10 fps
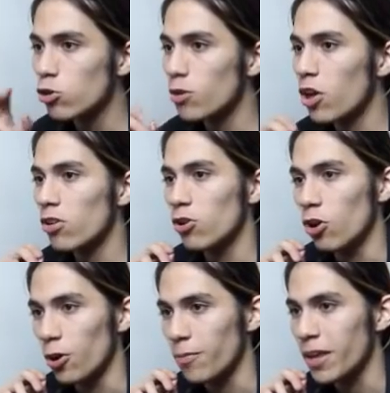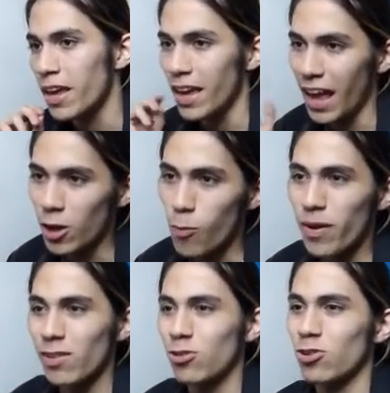Me he acostumbrado al dolor, en
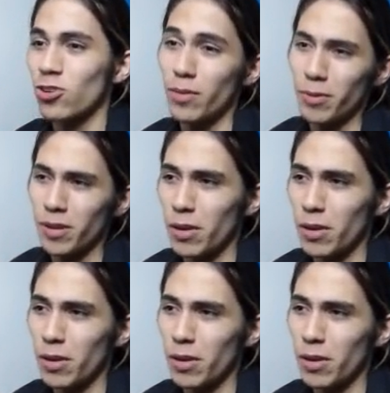comparación con la